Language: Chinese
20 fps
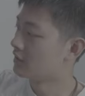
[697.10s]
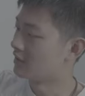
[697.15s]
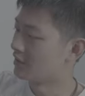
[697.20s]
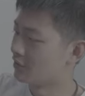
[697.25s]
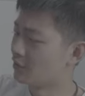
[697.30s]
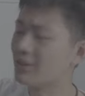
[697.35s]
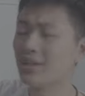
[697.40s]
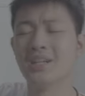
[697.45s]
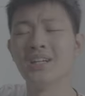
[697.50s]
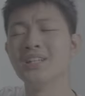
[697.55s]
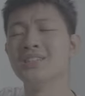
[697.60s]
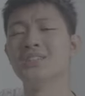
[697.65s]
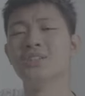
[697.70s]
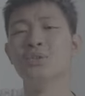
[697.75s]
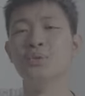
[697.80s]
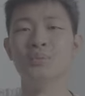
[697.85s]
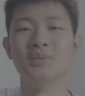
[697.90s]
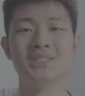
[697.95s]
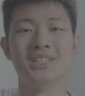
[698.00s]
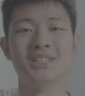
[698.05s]
OK，那这我
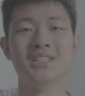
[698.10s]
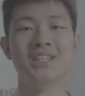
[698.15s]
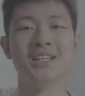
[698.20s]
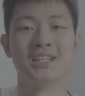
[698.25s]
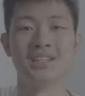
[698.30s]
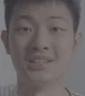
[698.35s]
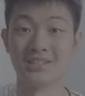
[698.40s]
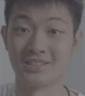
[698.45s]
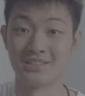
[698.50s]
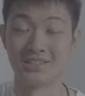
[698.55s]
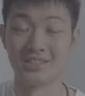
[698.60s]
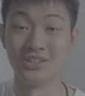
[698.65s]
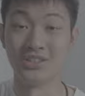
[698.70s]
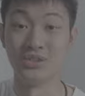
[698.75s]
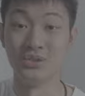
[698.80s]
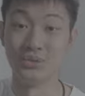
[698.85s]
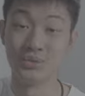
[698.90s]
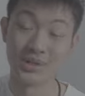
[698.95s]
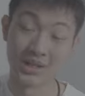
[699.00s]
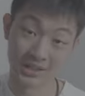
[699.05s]
们今天的 Gaston
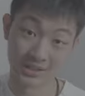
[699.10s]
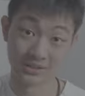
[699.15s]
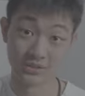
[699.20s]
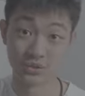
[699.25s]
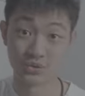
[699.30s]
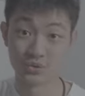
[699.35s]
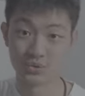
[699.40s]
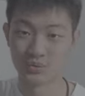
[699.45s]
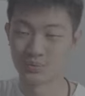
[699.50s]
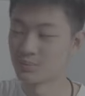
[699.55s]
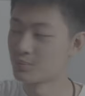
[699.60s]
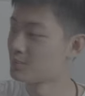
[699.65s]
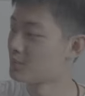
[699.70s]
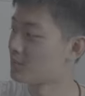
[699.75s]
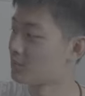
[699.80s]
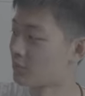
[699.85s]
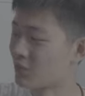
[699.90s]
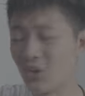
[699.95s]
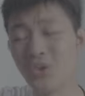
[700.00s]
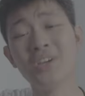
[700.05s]
Luca。
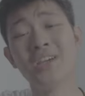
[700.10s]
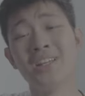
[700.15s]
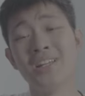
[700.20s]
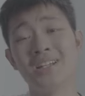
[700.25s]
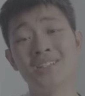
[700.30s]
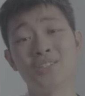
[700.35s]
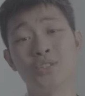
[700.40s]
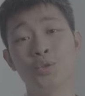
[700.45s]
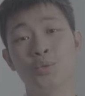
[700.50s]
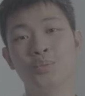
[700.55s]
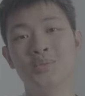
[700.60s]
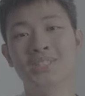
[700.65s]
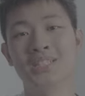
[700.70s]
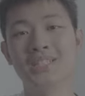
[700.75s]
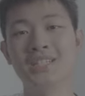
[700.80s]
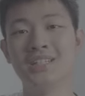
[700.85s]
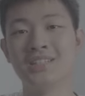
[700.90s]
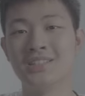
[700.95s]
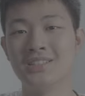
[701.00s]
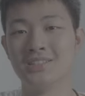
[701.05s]
OK，那这是我们今
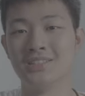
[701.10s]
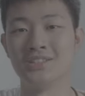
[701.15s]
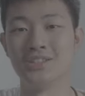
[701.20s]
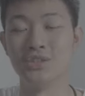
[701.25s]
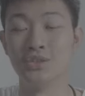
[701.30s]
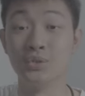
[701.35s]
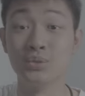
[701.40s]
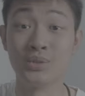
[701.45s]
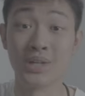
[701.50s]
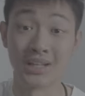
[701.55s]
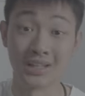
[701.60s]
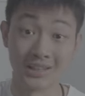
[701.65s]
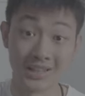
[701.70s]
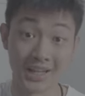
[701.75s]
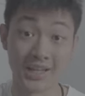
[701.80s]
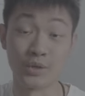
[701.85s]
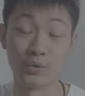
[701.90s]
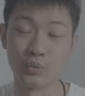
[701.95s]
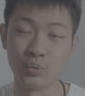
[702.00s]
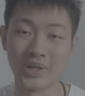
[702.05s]
天的 Gaston Luca
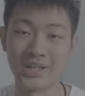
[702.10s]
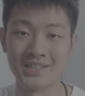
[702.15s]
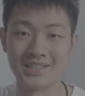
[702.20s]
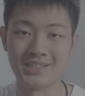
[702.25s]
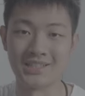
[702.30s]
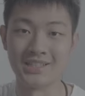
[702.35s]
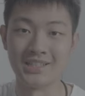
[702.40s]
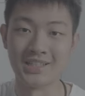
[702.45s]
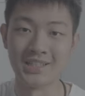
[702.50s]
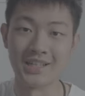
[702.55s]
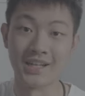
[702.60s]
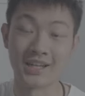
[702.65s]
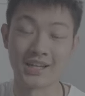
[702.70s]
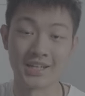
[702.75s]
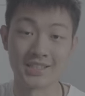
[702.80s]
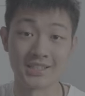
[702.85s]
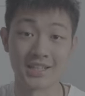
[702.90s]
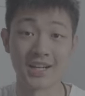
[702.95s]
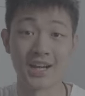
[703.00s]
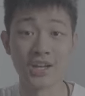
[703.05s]
Lightweight 系列的开
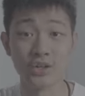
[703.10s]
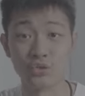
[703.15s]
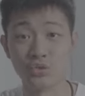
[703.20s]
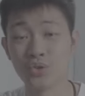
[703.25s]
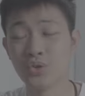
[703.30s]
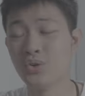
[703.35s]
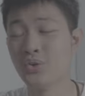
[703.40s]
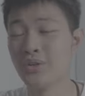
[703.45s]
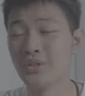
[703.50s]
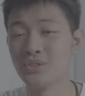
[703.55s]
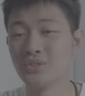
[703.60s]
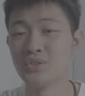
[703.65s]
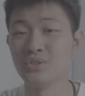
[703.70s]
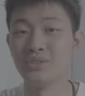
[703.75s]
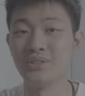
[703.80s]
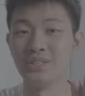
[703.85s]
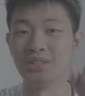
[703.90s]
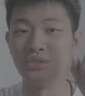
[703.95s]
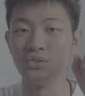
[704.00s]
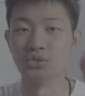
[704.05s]
箱，还有最后一个重
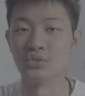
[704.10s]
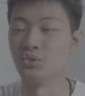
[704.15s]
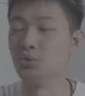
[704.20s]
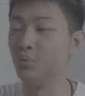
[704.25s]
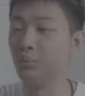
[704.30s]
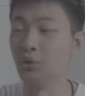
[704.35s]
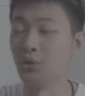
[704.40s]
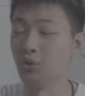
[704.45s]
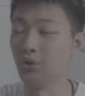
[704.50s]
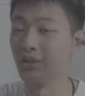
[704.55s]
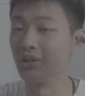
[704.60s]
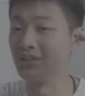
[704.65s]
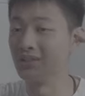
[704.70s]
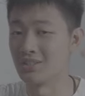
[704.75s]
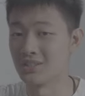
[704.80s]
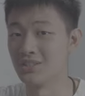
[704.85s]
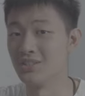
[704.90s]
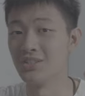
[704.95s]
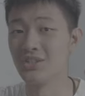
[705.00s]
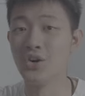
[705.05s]
点就是我们有一个
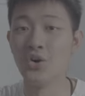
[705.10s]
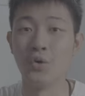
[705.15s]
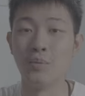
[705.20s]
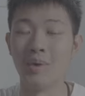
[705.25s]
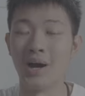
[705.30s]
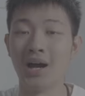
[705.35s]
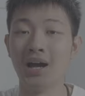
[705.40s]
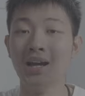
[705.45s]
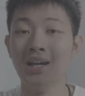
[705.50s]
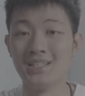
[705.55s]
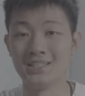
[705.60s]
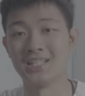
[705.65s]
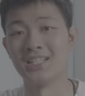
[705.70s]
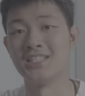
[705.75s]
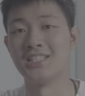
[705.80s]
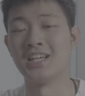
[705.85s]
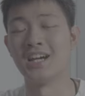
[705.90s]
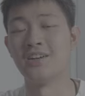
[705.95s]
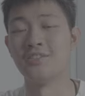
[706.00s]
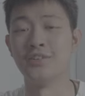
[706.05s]
折扣码在
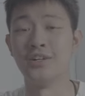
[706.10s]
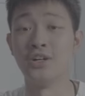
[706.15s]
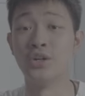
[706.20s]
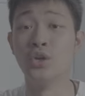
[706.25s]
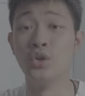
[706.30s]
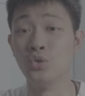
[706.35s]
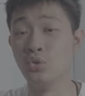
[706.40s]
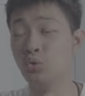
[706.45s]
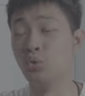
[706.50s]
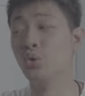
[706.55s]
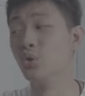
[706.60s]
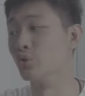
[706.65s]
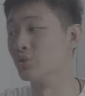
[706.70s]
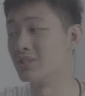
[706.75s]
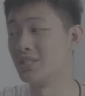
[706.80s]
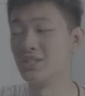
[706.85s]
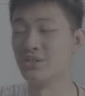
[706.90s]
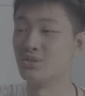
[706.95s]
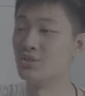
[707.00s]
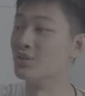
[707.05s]
下方，如果有
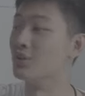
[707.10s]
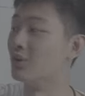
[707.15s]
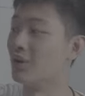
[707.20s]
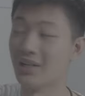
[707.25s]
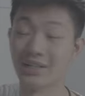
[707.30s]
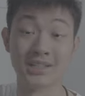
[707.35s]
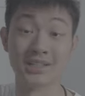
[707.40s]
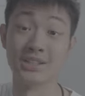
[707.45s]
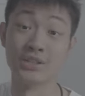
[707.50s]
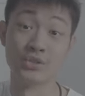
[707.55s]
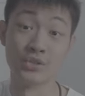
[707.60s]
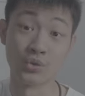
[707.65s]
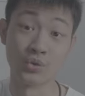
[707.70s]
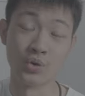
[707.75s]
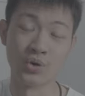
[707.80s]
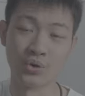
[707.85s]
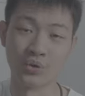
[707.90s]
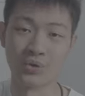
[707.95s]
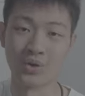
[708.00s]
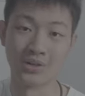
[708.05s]
兴趣的话，你可以去
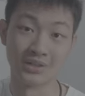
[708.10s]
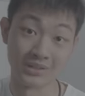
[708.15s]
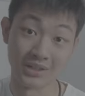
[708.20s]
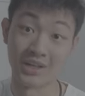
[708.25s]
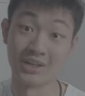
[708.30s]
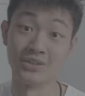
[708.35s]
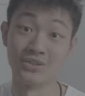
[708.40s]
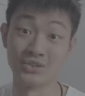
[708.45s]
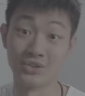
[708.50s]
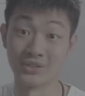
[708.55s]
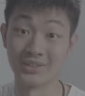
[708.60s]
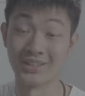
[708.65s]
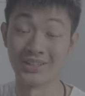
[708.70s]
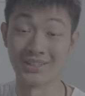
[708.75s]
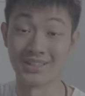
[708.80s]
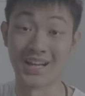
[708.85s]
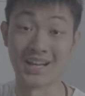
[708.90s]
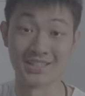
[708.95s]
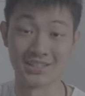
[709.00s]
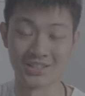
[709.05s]
逛逛，然后就可以
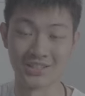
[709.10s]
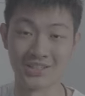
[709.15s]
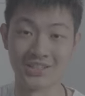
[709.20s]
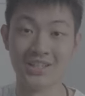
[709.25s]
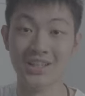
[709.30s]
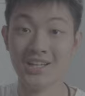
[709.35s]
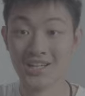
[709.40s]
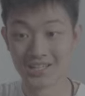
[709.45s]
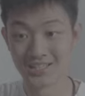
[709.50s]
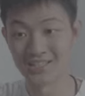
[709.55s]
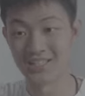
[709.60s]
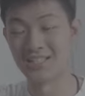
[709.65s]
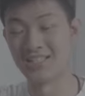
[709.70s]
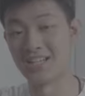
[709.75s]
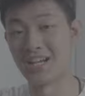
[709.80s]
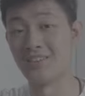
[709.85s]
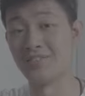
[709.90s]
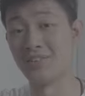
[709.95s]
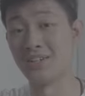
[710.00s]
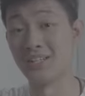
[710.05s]
打折。在
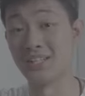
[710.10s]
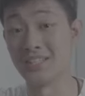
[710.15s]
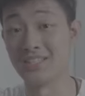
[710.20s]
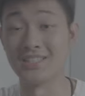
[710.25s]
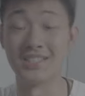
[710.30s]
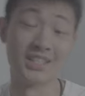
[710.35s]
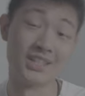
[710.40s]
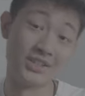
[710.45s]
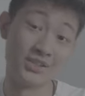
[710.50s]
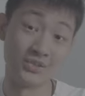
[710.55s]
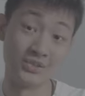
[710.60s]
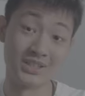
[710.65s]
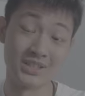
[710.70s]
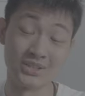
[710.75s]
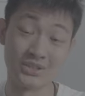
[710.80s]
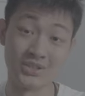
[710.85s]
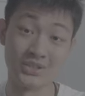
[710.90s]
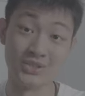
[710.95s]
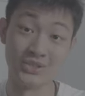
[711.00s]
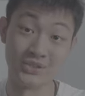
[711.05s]
下方链接，有兴
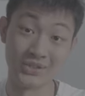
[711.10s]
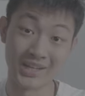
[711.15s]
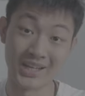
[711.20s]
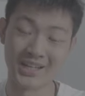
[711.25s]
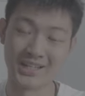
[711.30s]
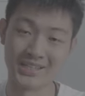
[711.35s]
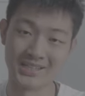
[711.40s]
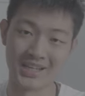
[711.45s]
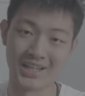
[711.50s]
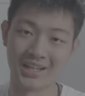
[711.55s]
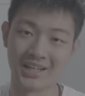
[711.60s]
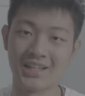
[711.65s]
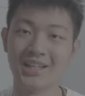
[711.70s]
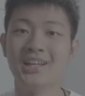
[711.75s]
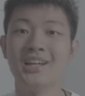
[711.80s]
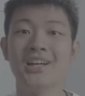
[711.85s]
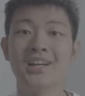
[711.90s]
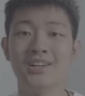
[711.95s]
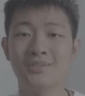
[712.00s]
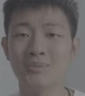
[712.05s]
趣就去看一下啦。
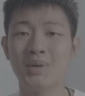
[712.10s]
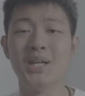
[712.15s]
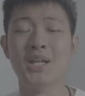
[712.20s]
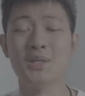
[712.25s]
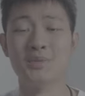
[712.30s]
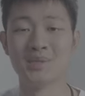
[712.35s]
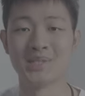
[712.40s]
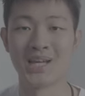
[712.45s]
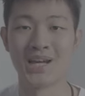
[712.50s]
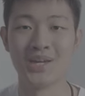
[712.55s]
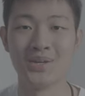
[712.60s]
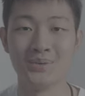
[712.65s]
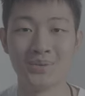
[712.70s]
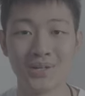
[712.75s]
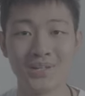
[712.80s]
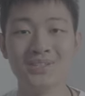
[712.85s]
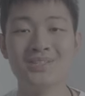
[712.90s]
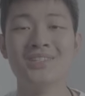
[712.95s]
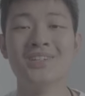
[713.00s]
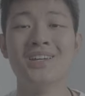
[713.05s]
My name is
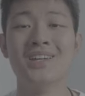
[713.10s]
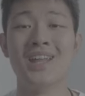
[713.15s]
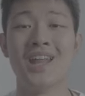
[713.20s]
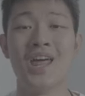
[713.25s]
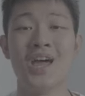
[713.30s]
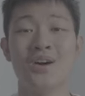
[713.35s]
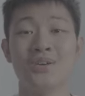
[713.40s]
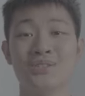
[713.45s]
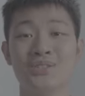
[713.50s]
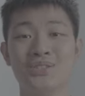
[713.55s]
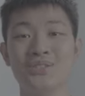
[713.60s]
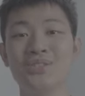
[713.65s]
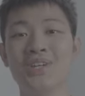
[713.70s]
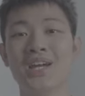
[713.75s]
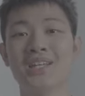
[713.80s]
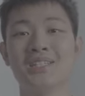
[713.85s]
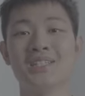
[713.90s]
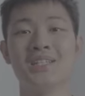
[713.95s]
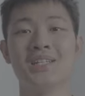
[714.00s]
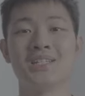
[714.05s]
Kaiwan，and I'll see you
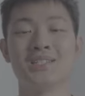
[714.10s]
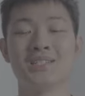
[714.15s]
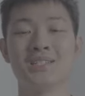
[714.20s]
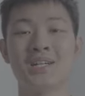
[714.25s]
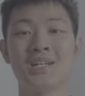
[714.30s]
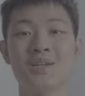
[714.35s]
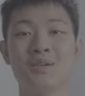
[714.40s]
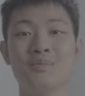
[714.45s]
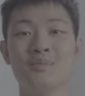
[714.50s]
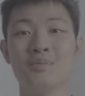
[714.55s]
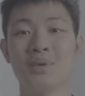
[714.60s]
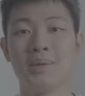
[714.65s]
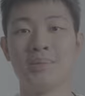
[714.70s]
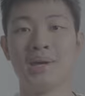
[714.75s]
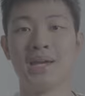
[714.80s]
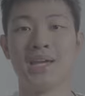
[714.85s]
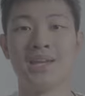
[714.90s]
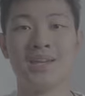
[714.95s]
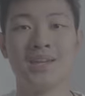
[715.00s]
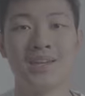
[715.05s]
guys next time. Bye
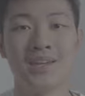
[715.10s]
bye.